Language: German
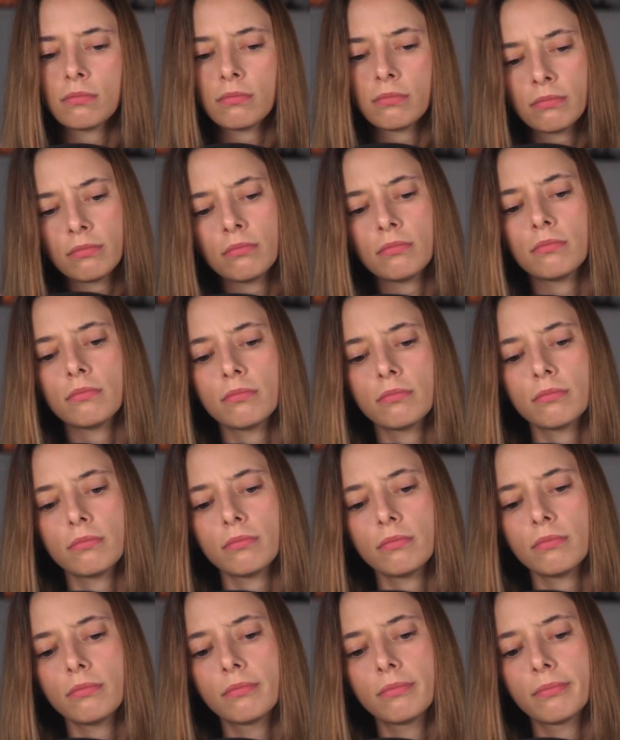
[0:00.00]

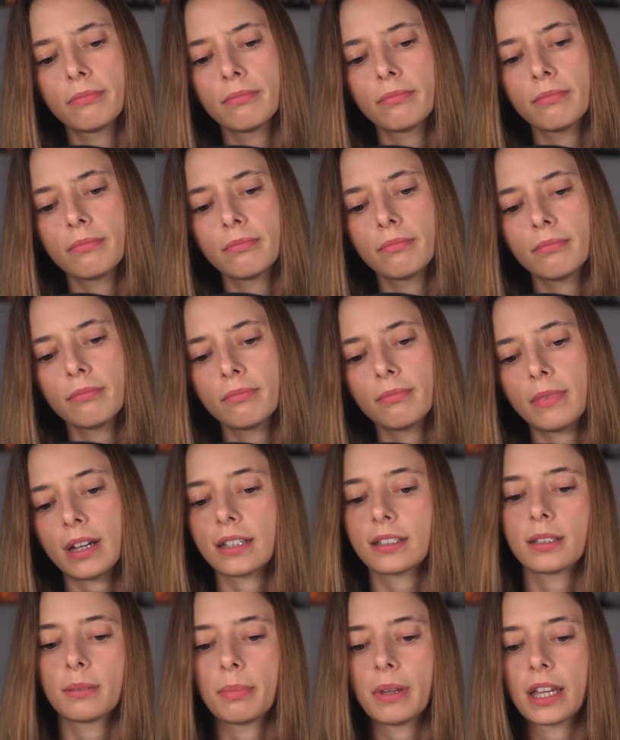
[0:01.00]
Hm,
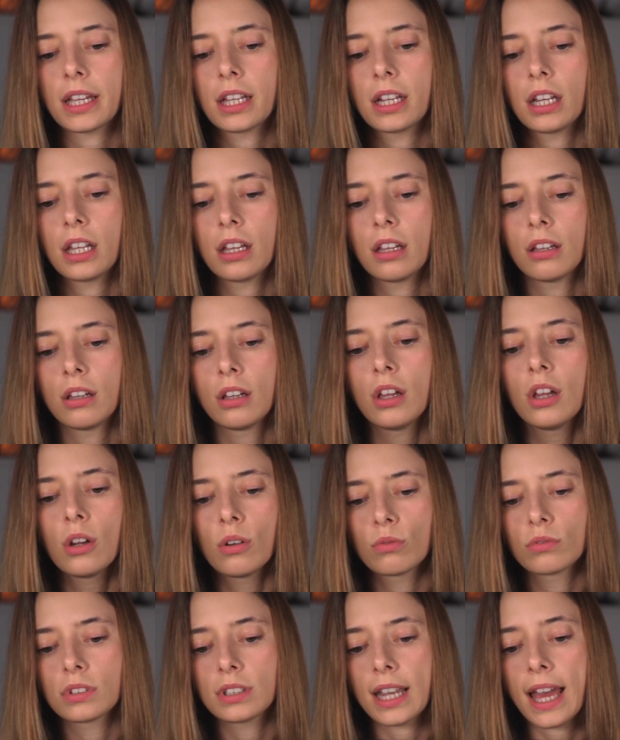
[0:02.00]
machte Bengele
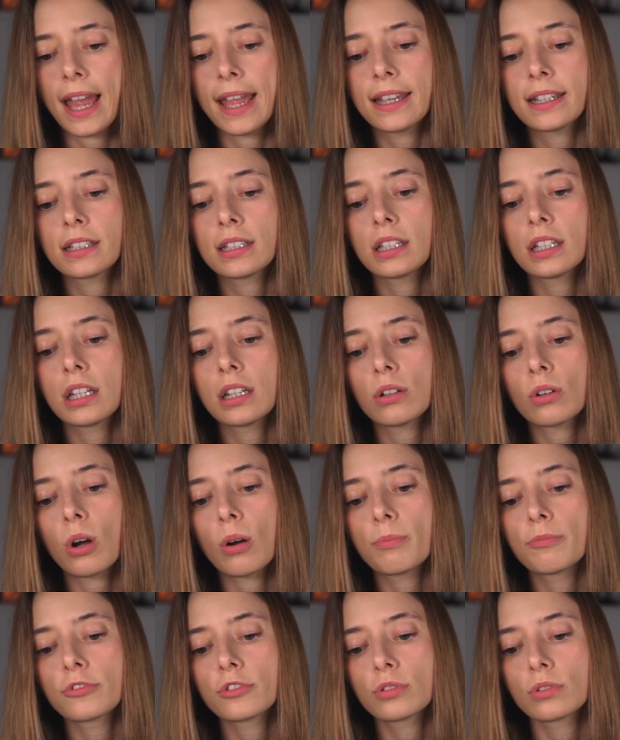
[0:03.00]
und neigte den
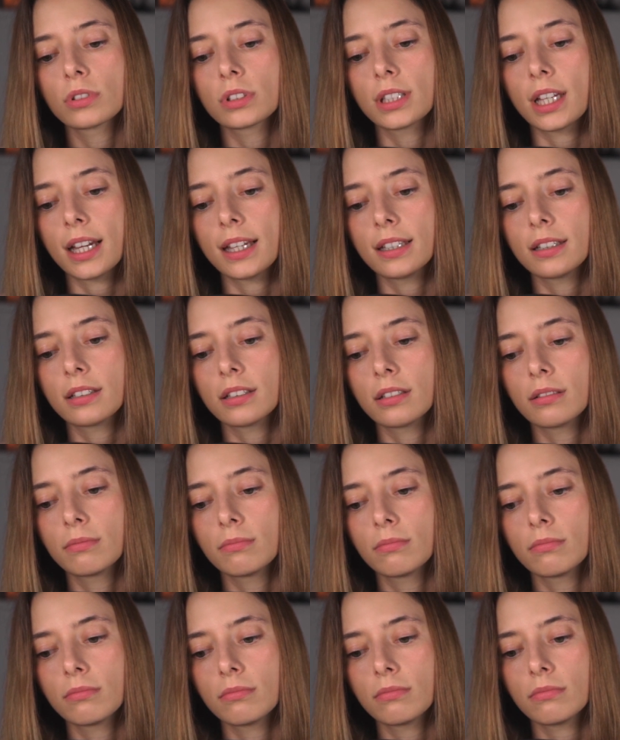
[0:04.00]
Kopf zur Seite.
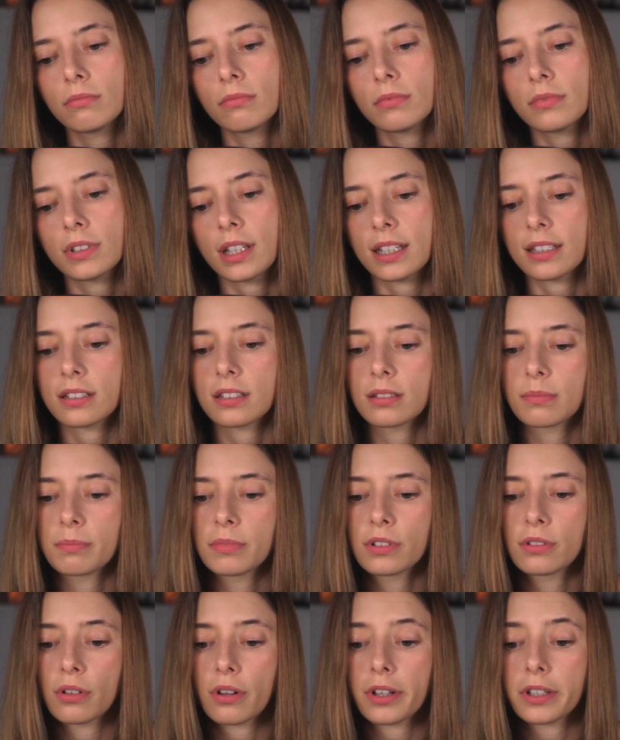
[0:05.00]
Das
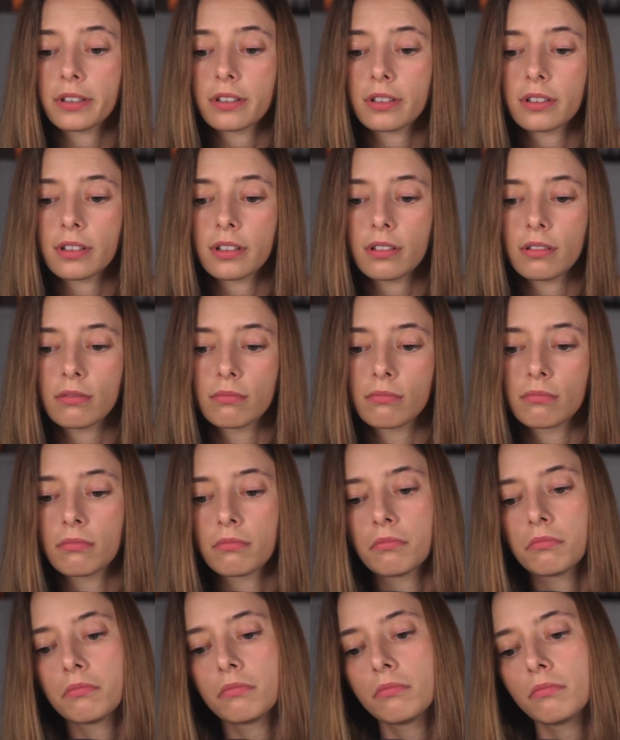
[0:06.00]
bedeutete,
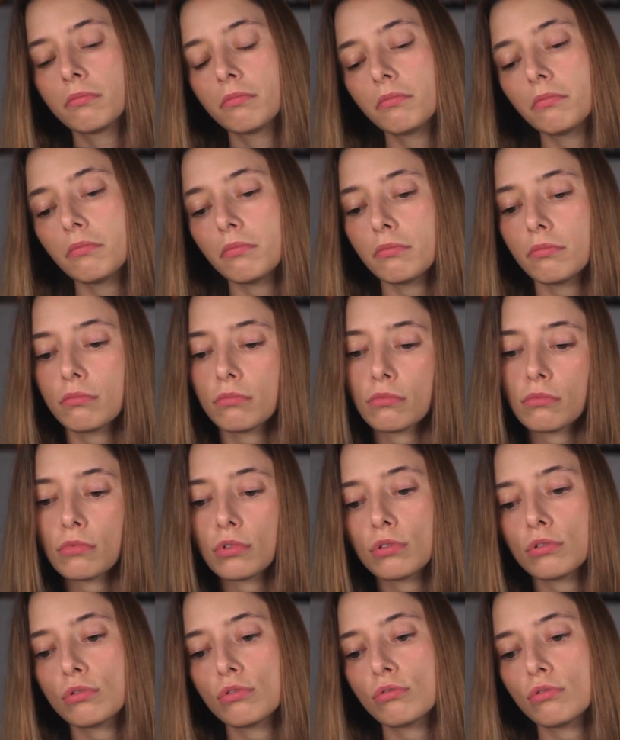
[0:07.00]

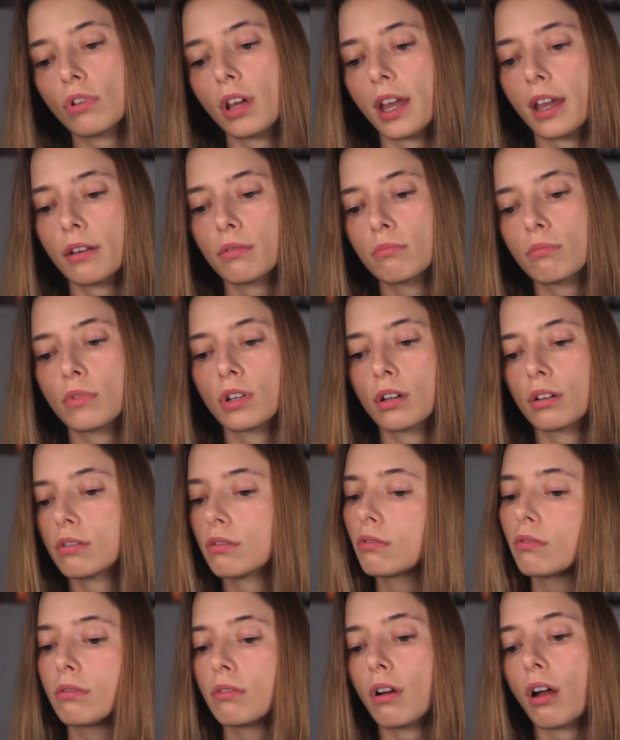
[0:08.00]
das tät
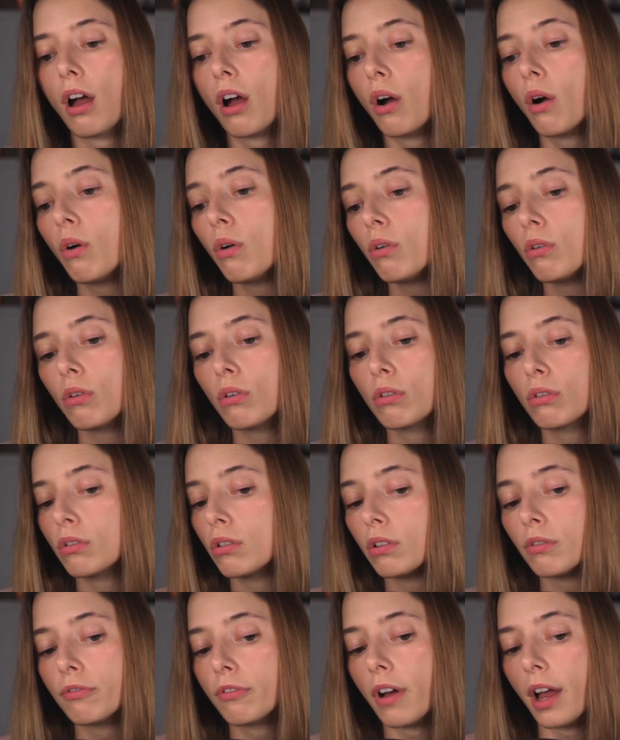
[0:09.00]
mir
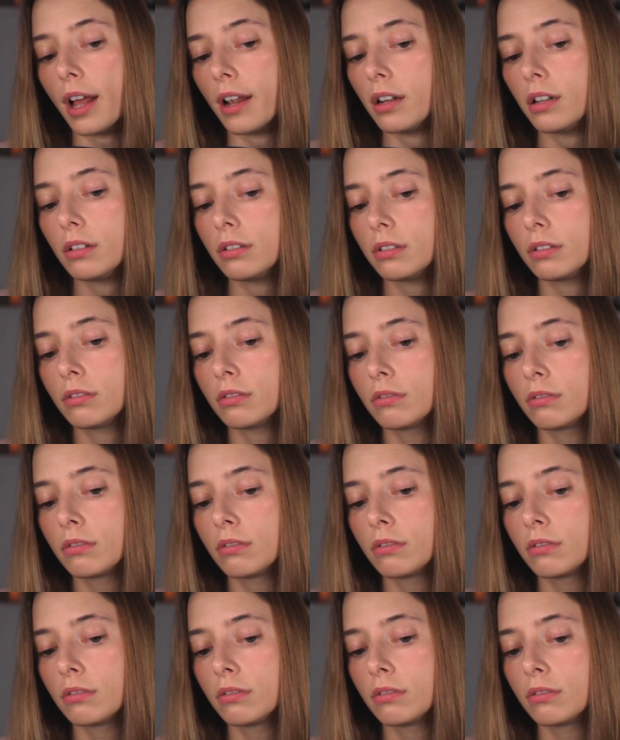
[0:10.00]
auch gefallen.